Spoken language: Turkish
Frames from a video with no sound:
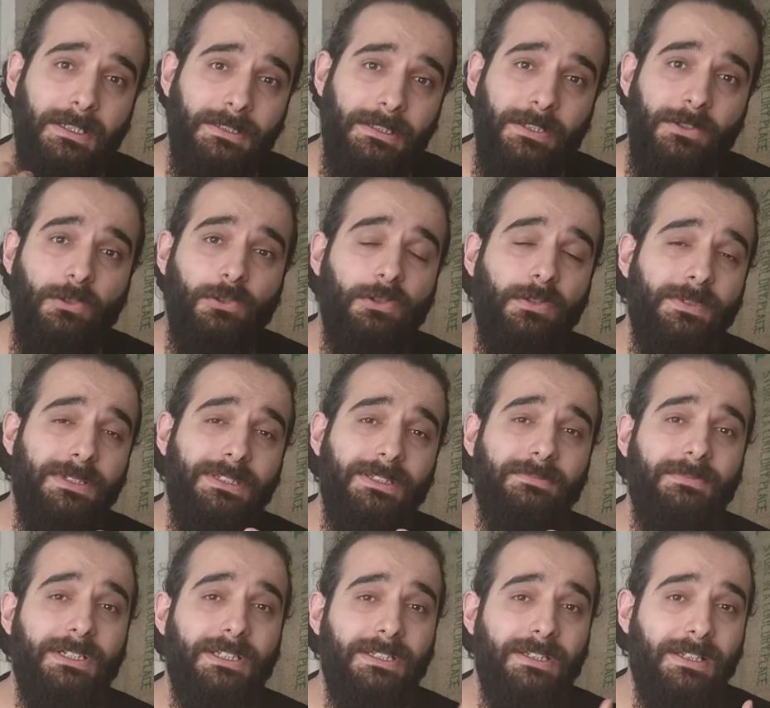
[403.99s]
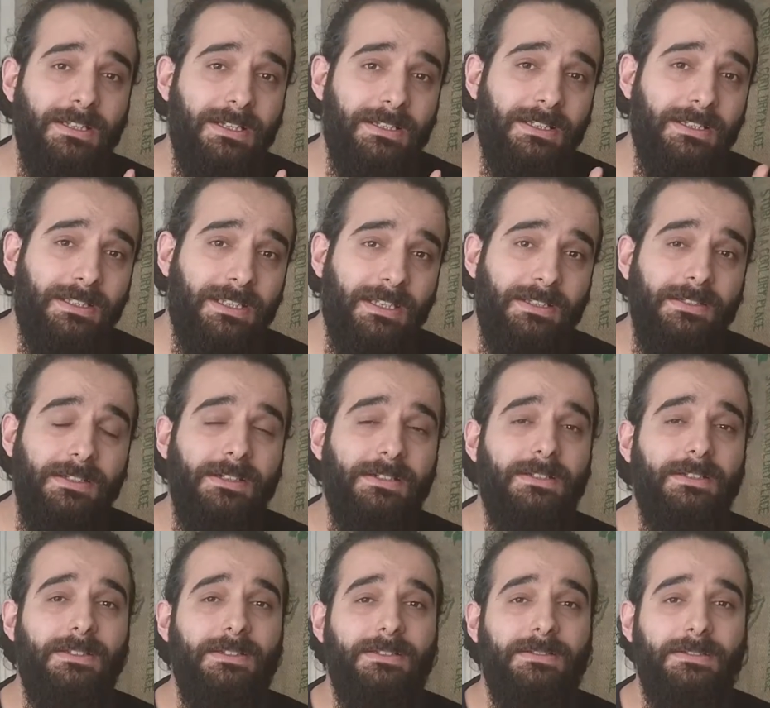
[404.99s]
Yarı otomatik makineler de kendi
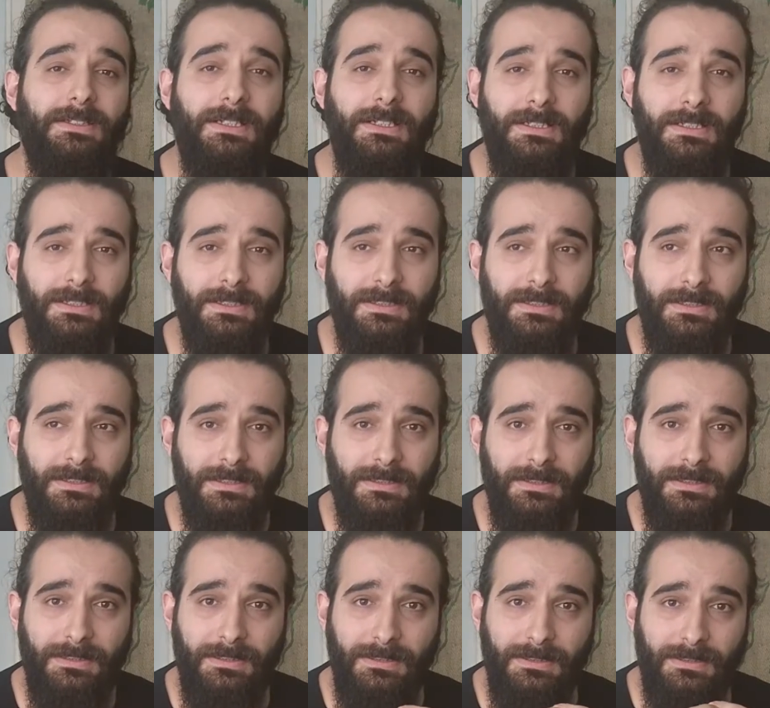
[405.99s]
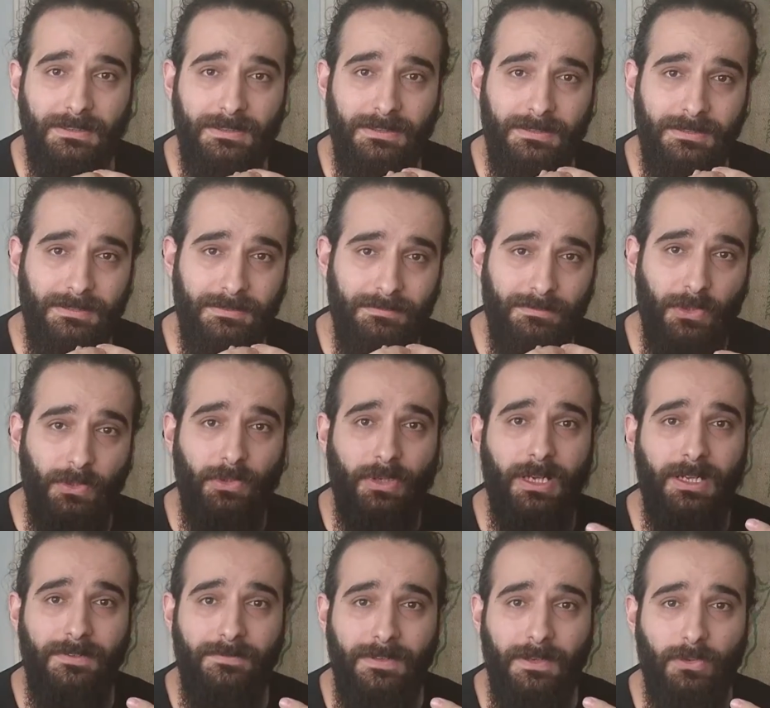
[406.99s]
aralarında e,
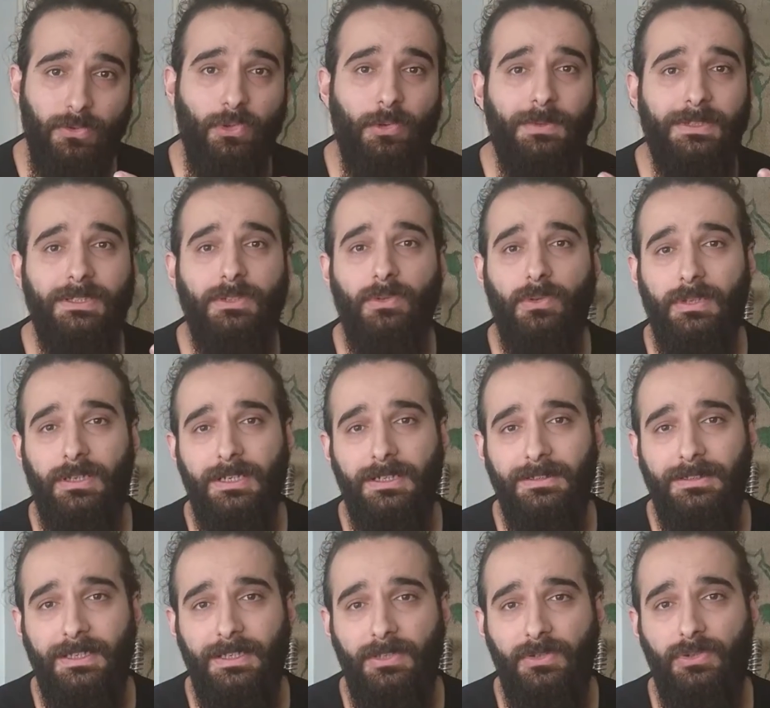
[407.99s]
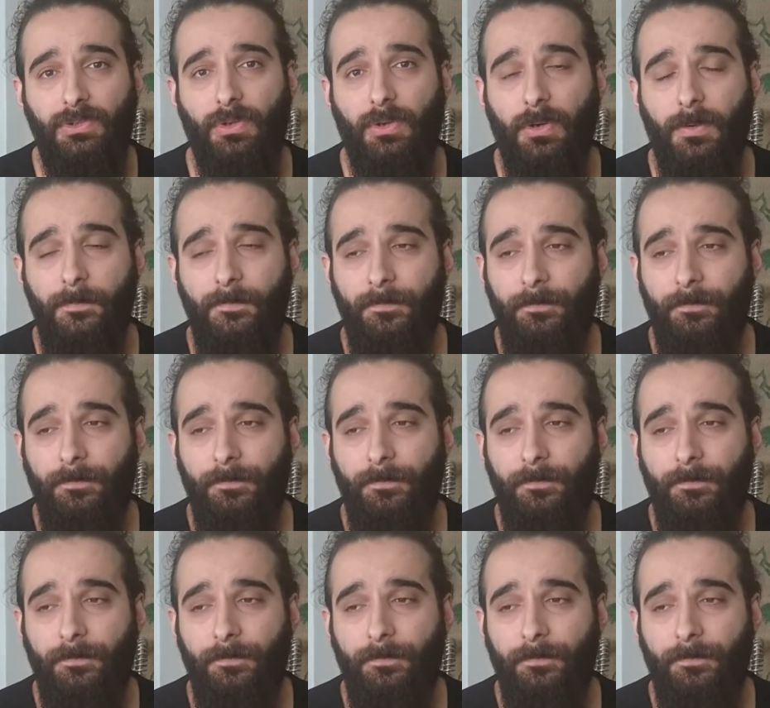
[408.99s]
manuel ve otomatik olarak değişiyor.